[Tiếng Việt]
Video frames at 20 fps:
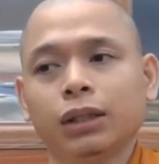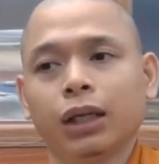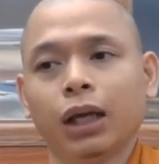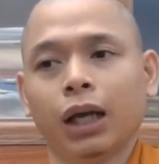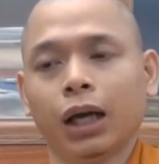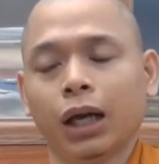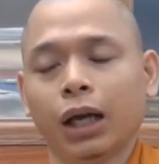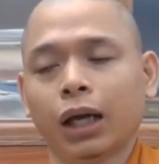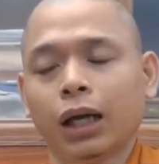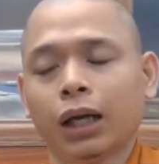
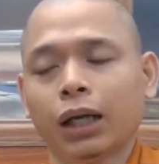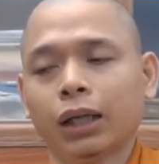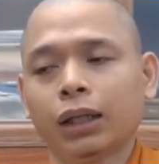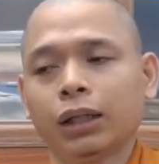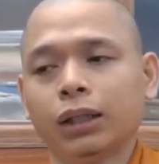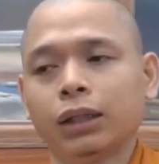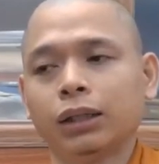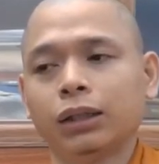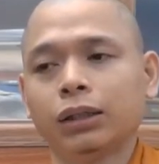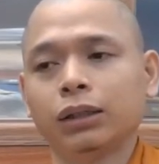
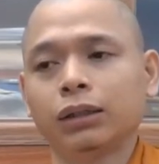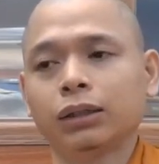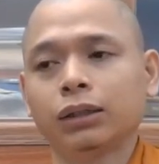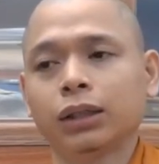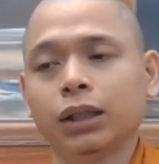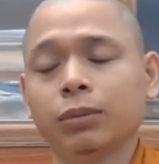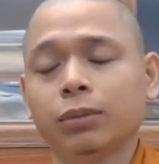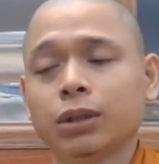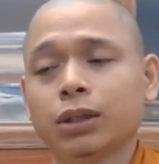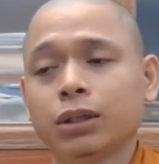ai
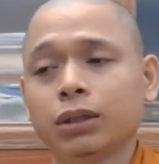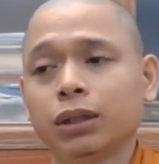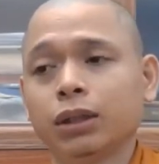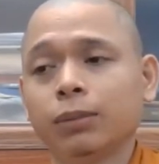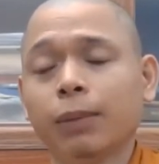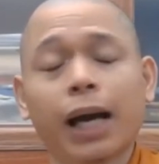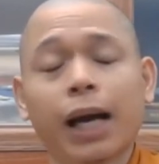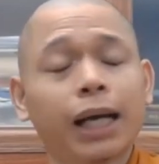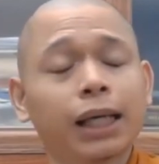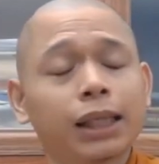khi mà sư đi
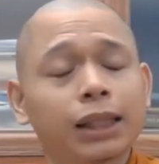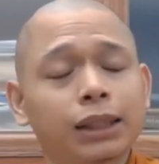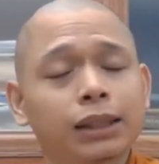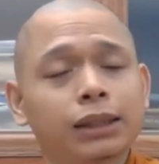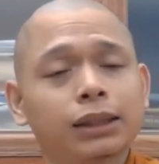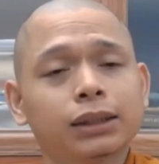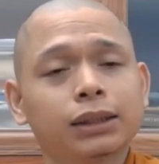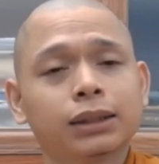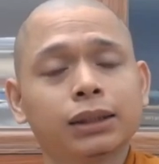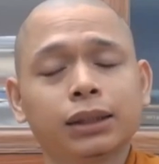bác á,
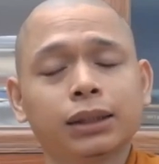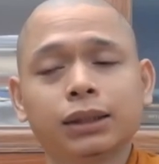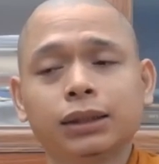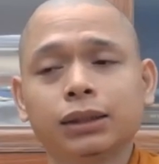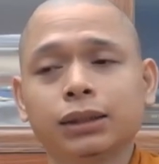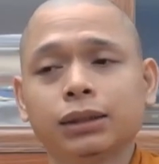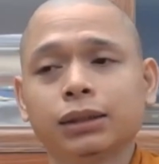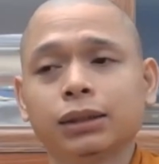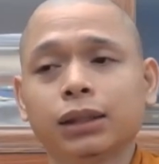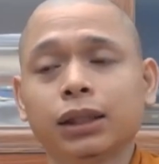
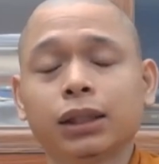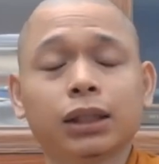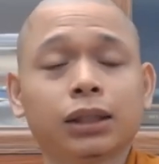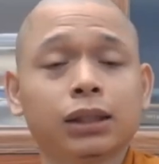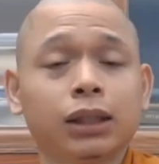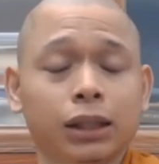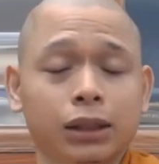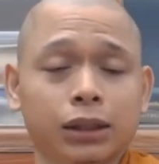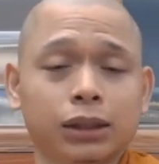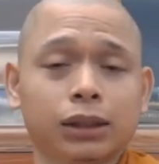sư, sư đi khất
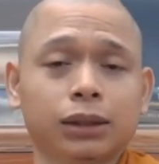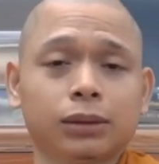thực